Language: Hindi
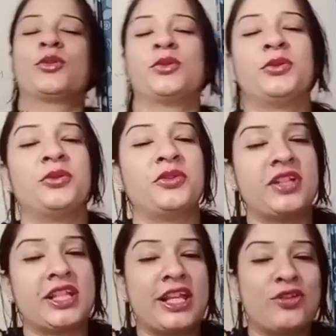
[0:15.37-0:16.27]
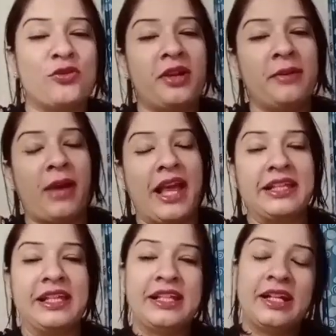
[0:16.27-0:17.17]
तो ये जो मैं
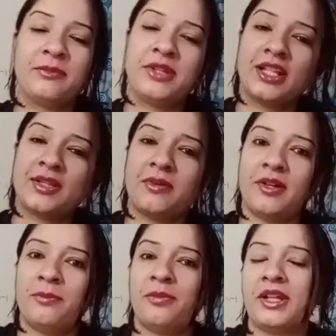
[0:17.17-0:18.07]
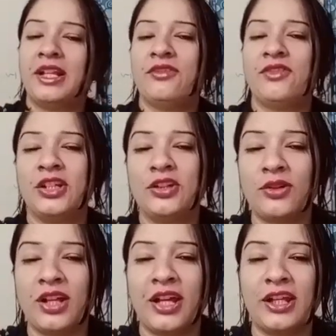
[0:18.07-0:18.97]
बैंकिंग अपडेट्स पे आपके लिए
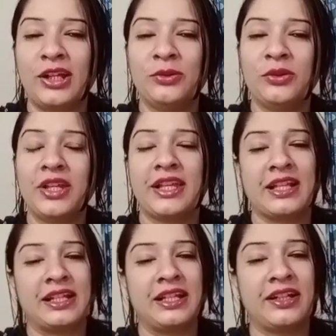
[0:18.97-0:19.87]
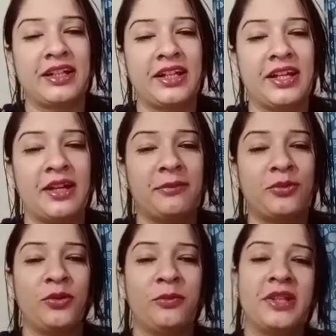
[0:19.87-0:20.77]
वीडियो ला रही हूँ ये कैसे लग रहे हैं
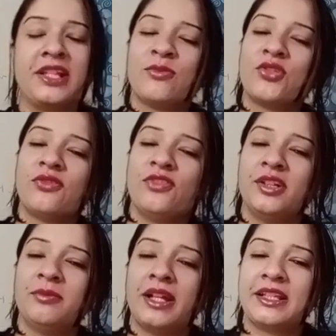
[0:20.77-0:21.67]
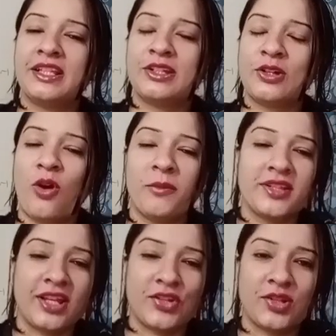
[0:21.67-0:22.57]
आपको प्लीज़ मुझे फीडबैक दीजिए
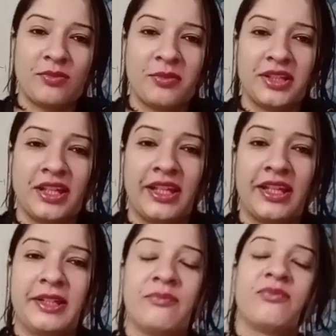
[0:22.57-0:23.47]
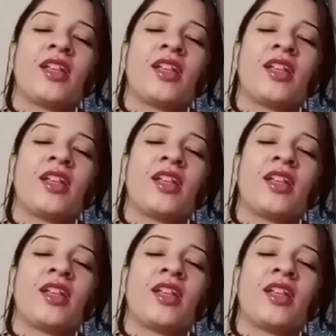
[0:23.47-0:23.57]
कॉमेंट सेक्शन में बताइए